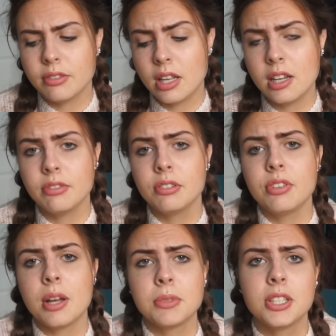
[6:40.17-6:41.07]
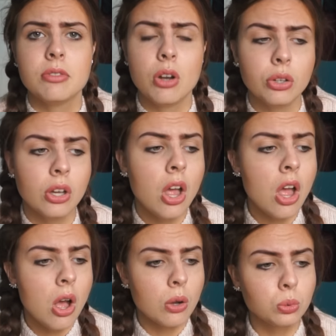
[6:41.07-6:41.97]
elle avait, fait un petit vlog
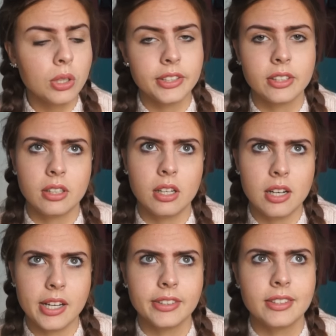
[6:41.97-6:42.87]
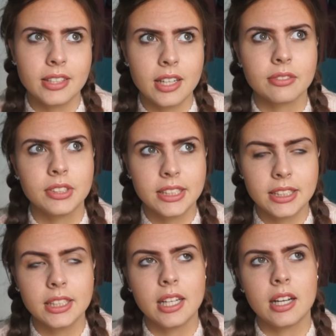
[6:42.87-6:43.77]
où elle a été
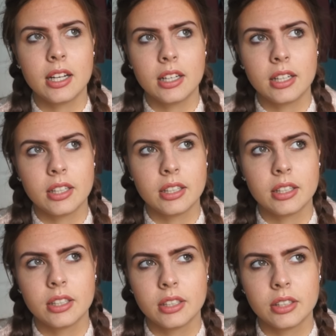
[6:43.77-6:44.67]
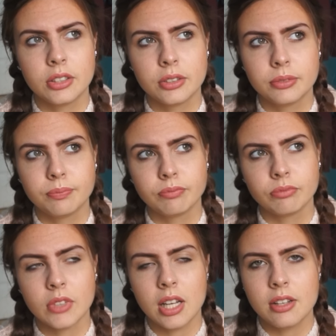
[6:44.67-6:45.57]
invitée à
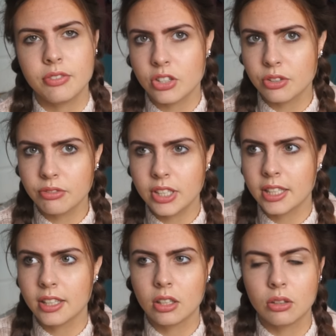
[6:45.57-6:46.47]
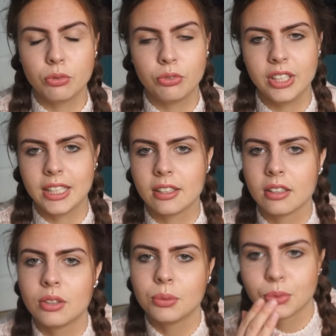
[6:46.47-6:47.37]
à la Fashion Week,
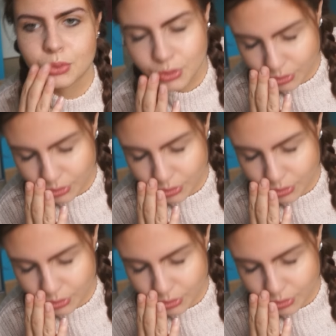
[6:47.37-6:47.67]
Week, oh mon dieu,